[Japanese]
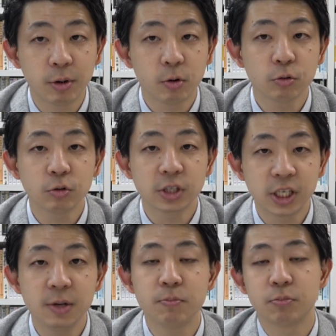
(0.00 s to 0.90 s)
まあ本当
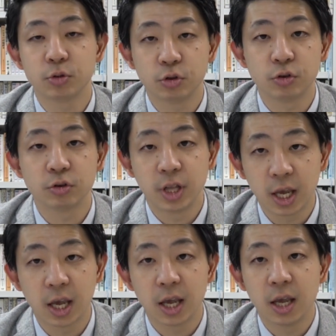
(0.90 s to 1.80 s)
シンプル
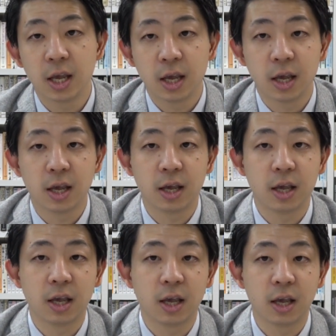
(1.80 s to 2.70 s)
で、
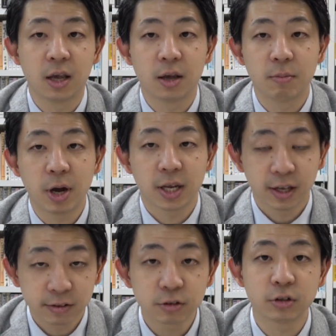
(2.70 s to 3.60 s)
えー、まあ
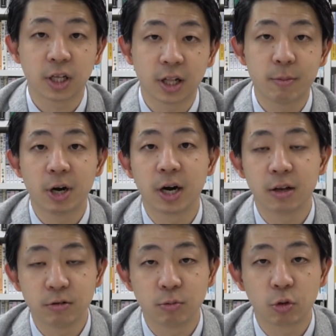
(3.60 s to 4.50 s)
安くて食べられ
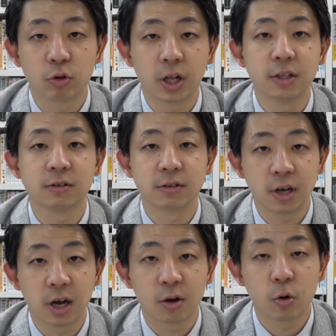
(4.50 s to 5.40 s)
るものなんです
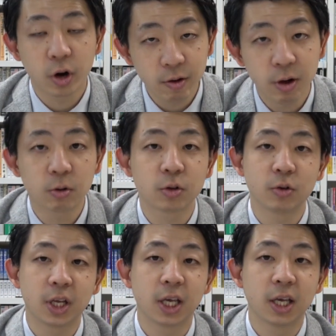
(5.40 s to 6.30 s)
がこれは本
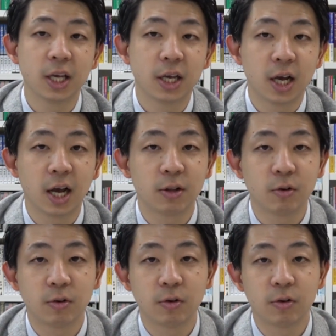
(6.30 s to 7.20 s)
当にあ
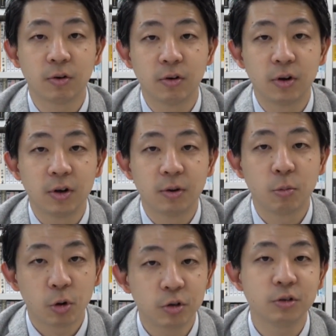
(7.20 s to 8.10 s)
の
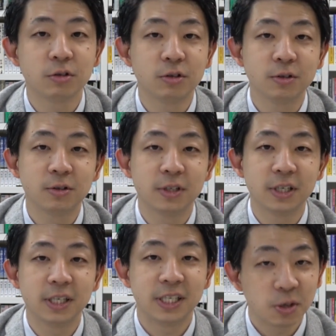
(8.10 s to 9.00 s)
僕
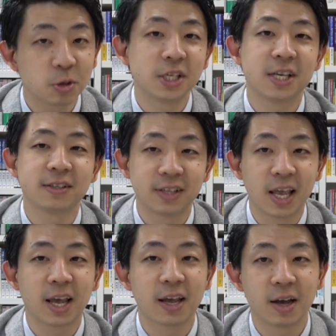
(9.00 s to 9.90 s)
一押しです
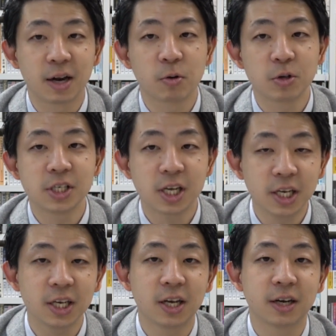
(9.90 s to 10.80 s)
ねあの個人
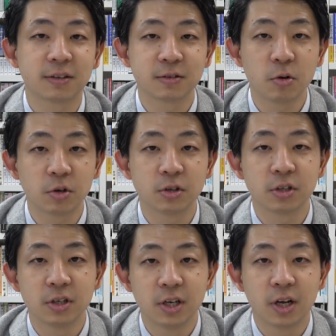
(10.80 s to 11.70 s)
的にはすご
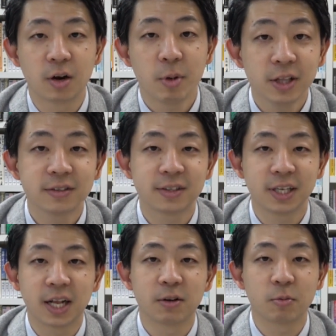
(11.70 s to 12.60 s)
く麺好
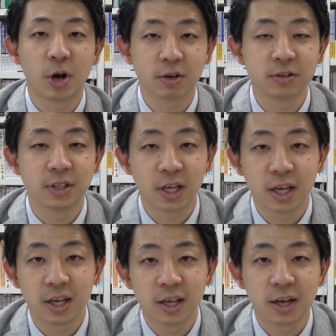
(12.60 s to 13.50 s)
きなのもあるん
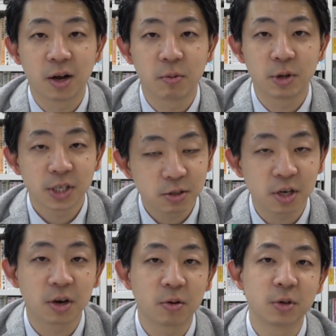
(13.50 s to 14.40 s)
であのめちゃく
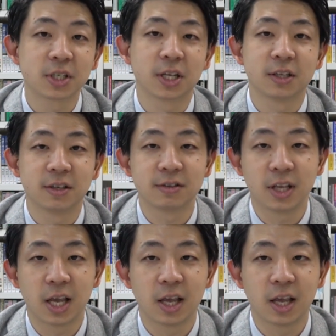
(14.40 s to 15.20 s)
ちゃ美味しかったですね